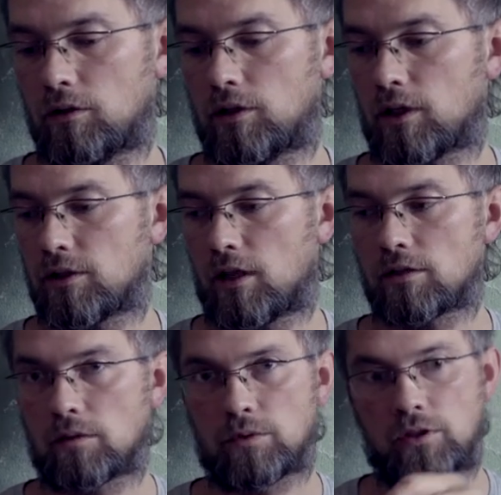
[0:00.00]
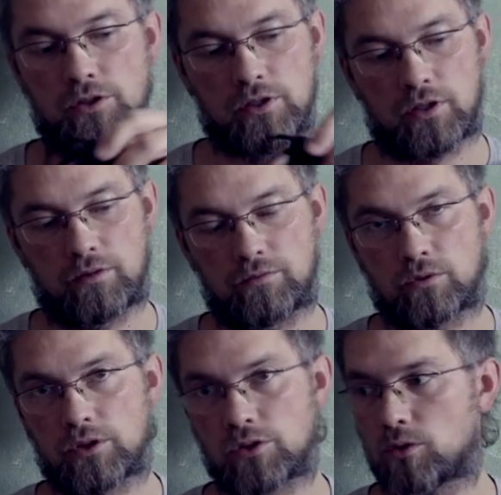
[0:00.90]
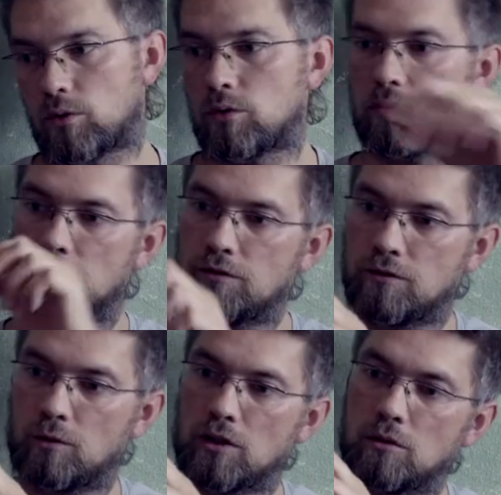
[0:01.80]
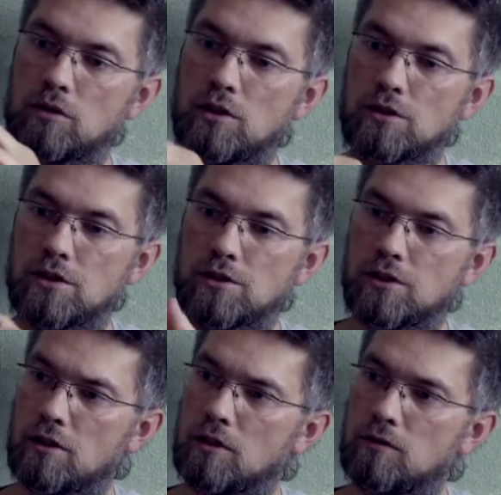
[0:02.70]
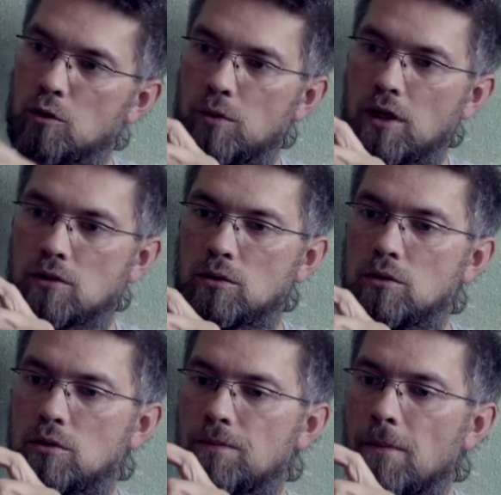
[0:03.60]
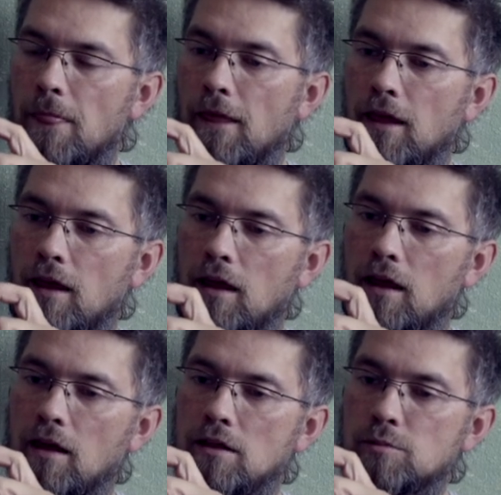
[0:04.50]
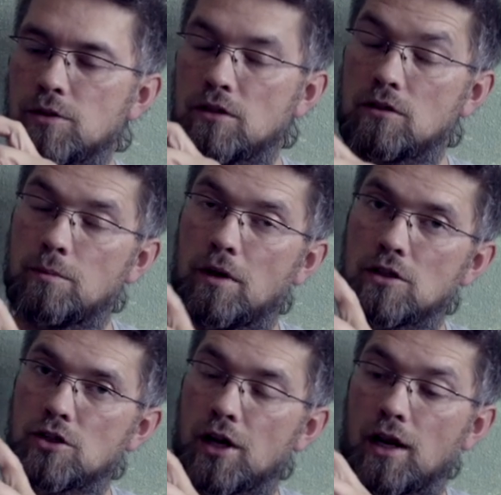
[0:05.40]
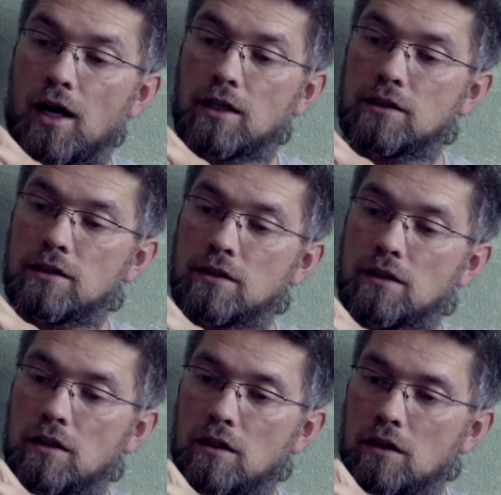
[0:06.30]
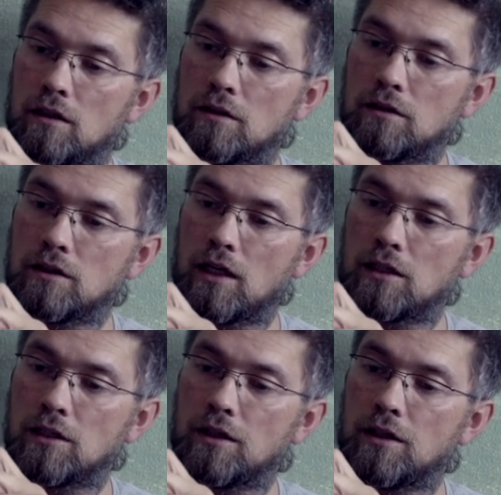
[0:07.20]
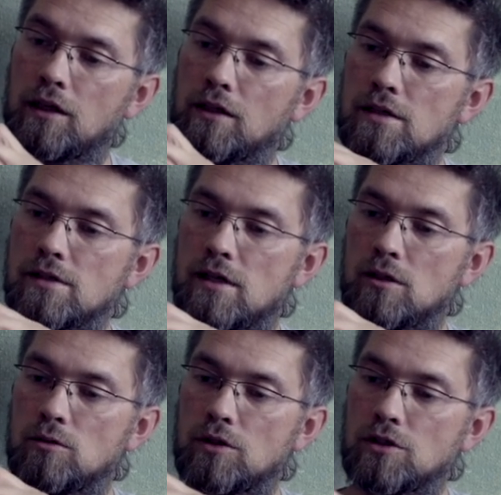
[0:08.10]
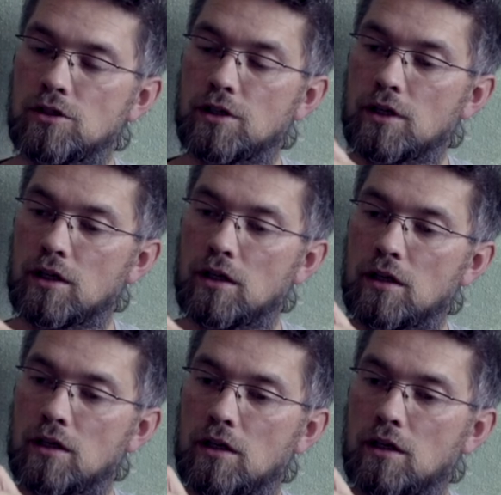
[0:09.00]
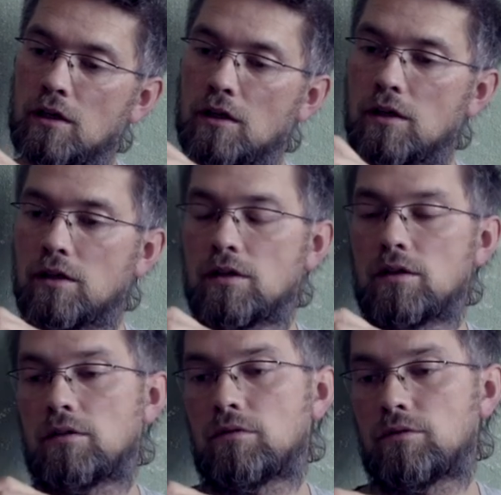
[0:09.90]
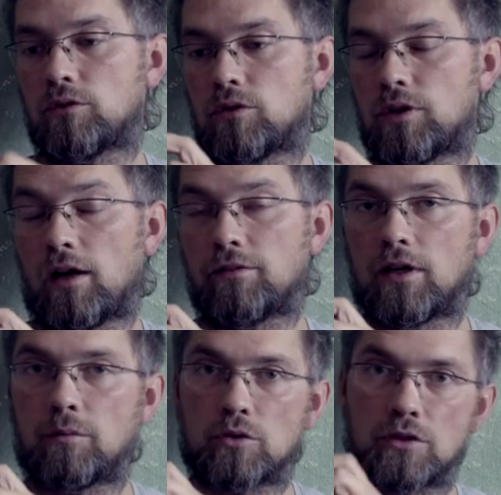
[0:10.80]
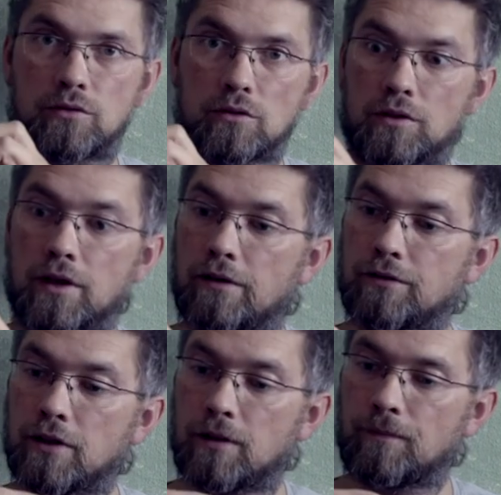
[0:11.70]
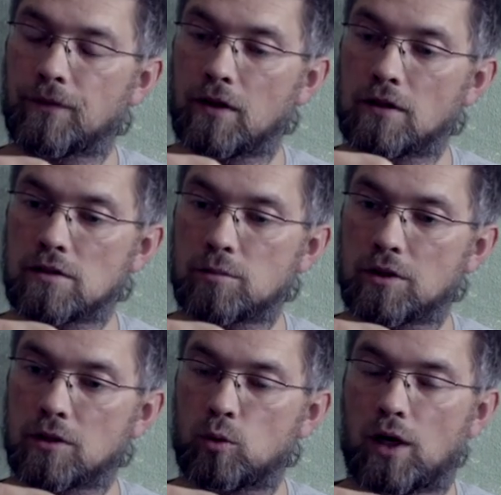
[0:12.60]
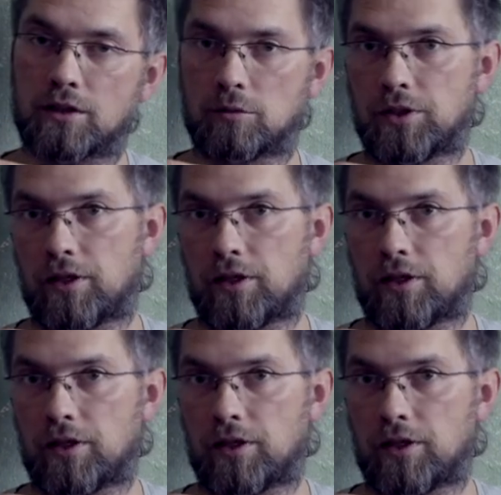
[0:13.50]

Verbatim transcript: tak znalazłem kliszę w woreczku, niewywołaną kliszę z średniego formatu sprzed chyba trzech lat. Na niej znajduje się fotografia, może fotografie z projektu Adam i